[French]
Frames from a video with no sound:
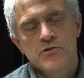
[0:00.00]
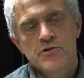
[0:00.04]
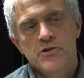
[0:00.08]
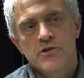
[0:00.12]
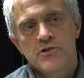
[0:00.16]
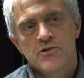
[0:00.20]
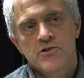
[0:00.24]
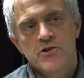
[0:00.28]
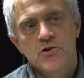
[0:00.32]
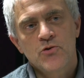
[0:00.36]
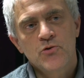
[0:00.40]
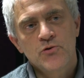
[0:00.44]

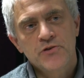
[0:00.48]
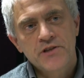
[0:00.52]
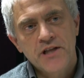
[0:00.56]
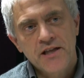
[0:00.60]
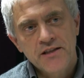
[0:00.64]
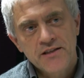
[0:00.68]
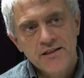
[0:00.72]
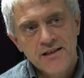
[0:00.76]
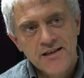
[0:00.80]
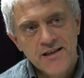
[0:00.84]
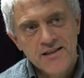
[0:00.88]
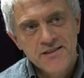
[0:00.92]
c'est le
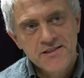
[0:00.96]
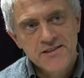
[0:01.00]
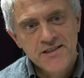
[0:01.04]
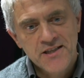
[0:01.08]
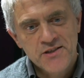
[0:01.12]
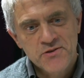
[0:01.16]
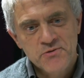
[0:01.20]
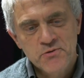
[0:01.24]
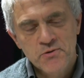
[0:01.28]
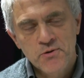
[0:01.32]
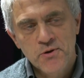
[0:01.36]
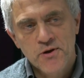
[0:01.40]
temps des
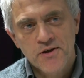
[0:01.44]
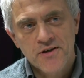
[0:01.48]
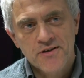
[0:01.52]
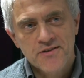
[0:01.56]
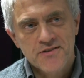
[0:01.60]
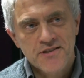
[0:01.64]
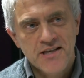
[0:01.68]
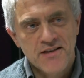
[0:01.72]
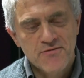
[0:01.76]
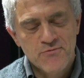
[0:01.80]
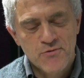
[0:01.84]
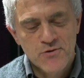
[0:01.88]
candidatures.
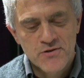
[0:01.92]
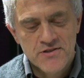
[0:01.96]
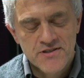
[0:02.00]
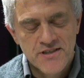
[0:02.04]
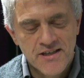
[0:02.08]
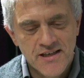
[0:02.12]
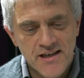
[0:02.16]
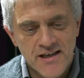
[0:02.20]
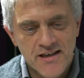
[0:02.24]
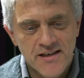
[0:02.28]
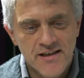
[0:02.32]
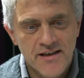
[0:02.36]
Elles vont
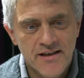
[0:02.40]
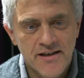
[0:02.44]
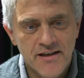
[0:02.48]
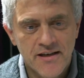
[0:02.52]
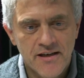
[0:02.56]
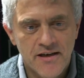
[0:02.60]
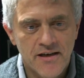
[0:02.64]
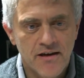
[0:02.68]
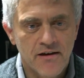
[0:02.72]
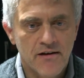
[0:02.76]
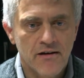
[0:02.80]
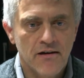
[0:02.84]

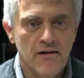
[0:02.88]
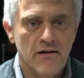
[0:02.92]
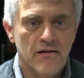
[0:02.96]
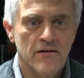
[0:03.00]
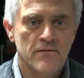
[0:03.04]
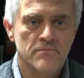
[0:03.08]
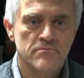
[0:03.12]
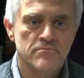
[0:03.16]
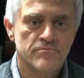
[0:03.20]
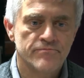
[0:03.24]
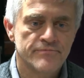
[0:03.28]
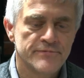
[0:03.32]
s'égrener
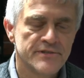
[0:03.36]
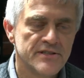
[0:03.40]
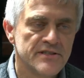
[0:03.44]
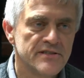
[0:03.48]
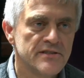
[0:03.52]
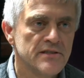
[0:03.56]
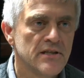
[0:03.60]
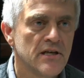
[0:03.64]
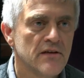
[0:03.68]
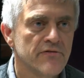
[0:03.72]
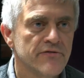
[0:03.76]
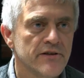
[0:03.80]
euh,
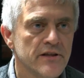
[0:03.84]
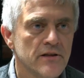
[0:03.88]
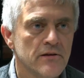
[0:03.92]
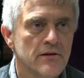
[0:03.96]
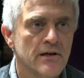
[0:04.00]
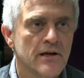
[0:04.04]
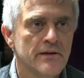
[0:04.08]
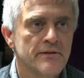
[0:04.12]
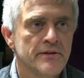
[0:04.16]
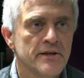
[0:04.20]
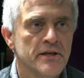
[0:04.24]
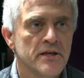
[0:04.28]
d'ici la fin de
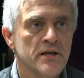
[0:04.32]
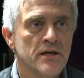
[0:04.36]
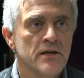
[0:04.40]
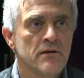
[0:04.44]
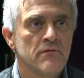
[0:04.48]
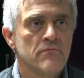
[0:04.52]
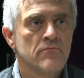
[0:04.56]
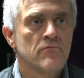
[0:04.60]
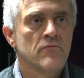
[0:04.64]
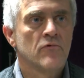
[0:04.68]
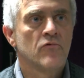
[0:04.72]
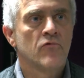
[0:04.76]

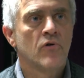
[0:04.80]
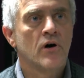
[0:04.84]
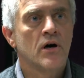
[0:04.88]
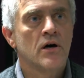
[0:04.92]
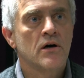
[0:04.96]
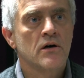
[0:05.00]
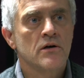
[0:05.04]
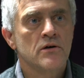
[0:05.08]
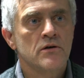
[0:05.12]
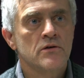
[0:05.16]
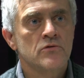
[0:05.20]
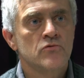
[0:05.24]
l'année,
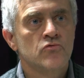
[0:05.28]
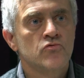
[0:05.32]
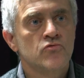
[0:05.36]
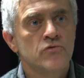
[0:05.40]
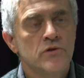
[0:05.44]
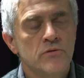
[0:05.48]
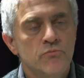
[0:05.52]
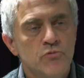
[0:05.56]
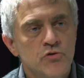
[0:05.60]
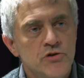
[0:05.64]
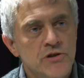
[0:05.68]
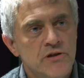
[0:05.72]
voire euh, tout
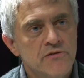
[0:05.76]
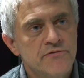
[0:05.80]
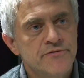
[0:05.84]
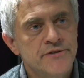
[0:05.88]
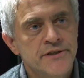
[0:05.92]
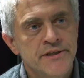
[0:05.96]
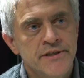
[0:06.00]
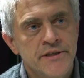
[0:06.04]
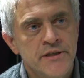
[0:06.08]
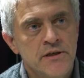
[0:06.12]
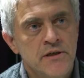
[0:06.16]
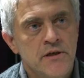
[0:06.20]
début
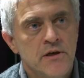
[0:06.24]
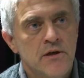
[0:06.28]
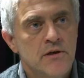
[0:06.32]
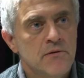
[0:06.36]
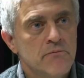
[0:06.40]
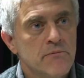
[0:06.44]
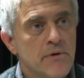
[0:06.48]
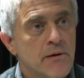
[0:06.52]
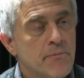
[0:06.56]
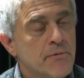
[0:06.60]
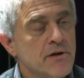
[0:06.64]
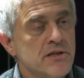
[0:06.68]
janvier.
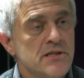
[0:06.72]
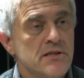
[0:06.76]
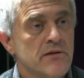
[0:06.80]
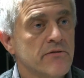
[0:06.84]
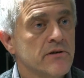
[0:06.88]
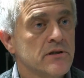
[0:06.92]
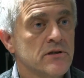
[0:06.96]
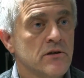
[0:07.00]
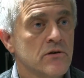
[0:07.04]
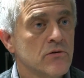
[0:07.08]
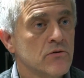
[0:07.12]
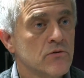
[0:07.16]
Mais après, ça
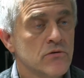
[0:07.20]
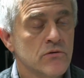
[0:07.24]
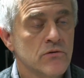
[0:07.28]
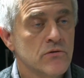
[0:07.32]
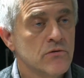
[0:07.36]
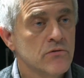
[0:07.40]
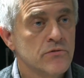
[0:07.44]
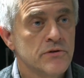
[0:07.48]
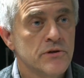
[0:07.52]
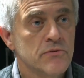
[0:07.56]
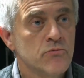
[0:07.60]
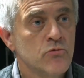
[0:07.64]
va être
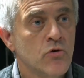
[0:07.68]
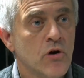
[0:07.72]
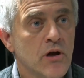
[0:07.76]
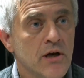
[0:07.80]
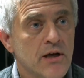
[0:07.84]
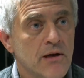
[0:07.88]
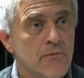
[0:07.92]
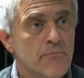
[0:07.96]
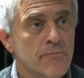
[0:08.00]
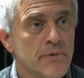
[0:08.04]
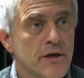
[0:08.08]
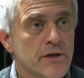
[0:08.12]
le, début de la
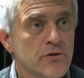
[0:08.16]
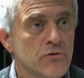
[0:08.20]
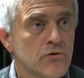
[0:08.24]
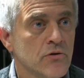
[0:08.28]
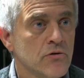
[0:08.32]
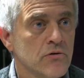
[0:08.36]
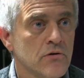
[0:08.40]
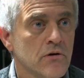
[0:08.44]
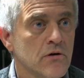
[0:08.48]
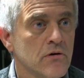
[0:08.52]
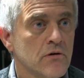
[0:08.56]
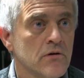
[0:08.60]
campagne.
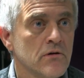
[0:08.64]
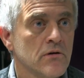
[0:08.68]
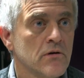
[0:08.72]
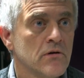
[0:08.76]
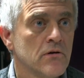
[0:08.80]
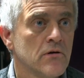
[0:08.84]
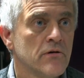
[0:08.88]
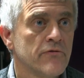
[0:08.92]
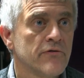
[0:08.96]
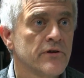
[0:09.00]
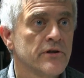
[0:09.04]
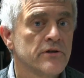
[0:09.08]
Donc,
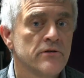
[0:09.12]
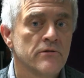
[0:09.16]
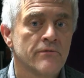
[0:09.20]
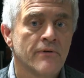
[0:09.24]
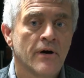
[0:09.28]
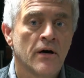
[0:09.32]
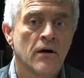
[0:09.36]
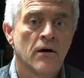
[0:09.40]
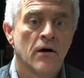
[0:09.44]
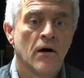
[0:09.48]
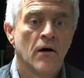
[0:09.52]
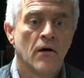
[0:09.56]

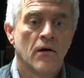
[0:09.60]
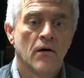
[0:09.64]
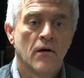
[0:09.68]
effectivement,